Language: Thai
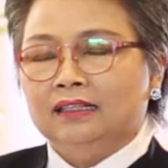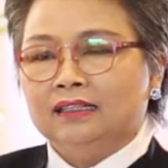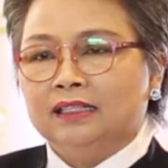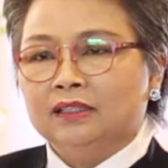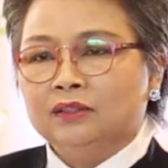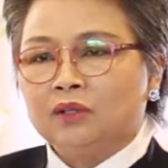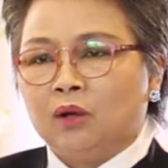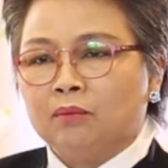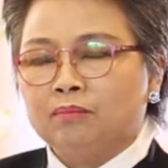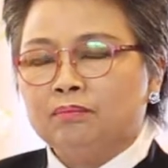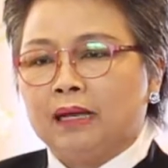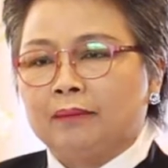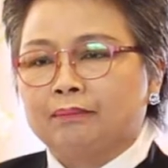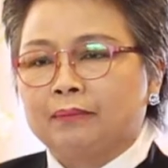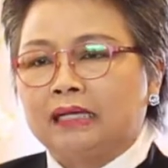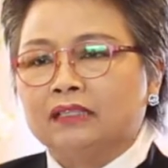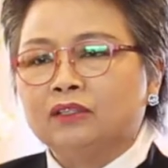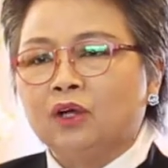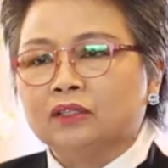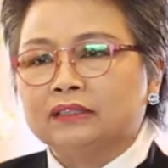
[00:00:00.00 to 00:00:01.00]
เรื่องของแบบ
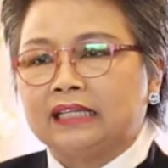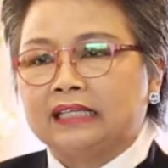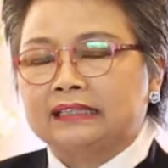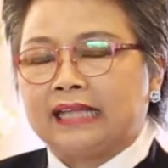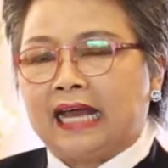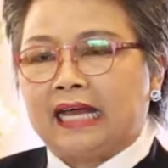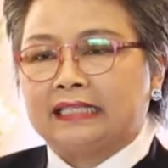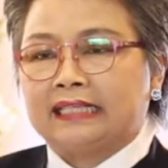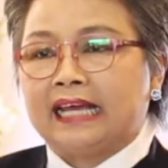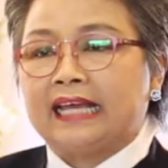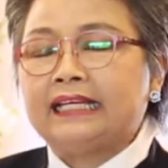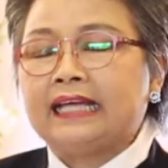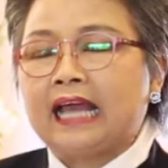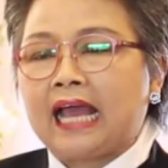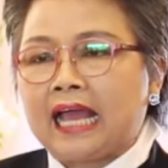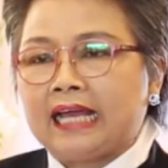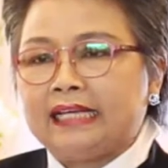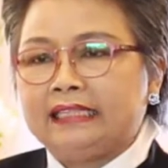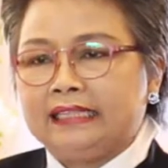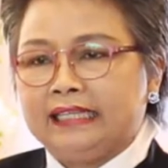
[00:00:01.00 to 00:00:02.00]
คัดกรองต่างๆ
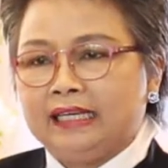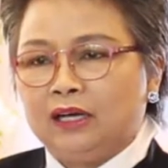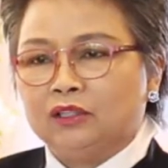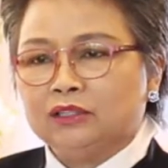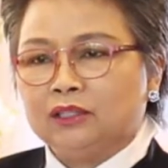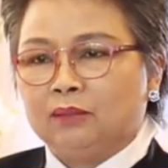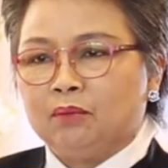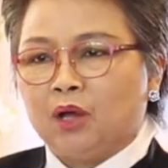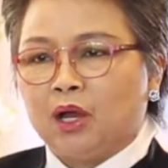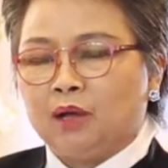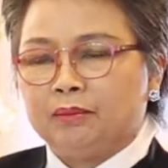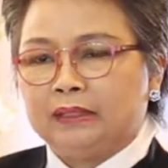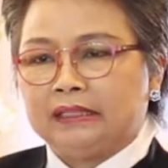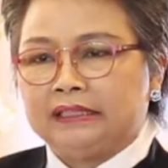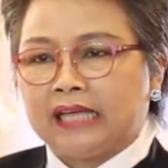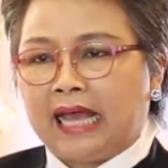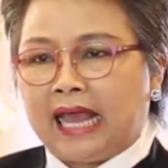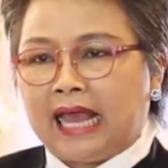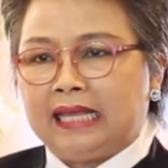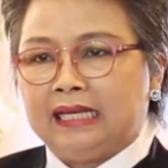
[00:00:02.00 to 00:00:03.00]
ง่าย ๆ ที่เอาสมอเอาไป
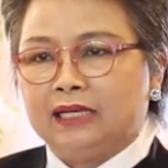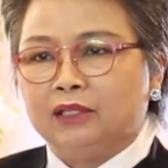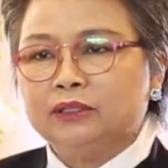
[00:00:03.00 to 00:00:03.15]
ใช้